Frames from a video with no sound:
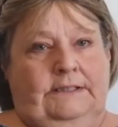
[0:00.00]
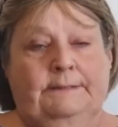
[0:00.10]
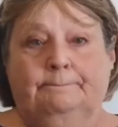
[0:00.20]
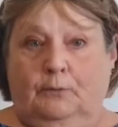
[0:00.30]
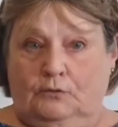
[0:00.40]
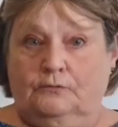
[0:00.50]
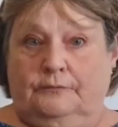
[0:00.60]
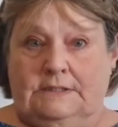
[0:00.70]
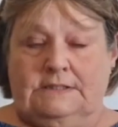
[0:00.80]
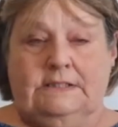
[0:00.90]
e posso
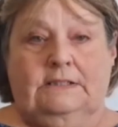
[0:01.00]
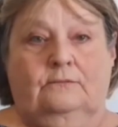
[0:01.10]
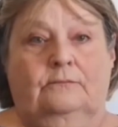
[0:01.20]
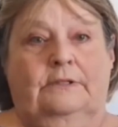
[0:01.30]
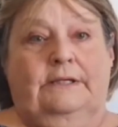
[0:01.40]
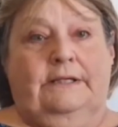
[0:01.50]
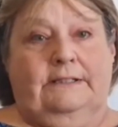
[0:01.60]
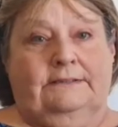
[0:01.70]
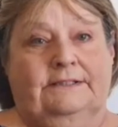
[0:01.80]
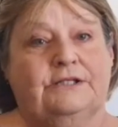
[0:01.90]
fazê-lo
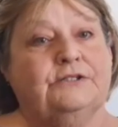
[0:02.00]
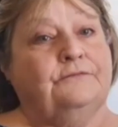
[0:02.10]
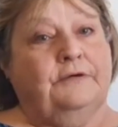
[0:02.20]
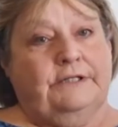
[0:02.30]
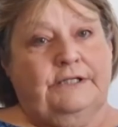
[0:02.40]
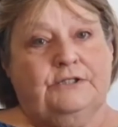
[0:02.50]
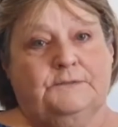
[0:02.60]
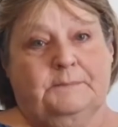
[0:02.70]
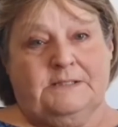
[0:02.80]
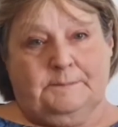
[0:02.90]
em três diferentes
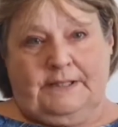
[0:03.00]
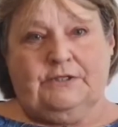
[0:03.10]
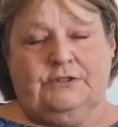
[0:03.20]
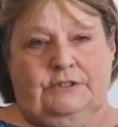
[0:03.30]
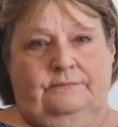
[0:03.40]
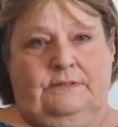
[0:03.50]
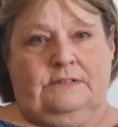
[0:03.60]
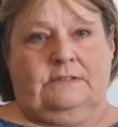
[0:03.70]
perspectivas.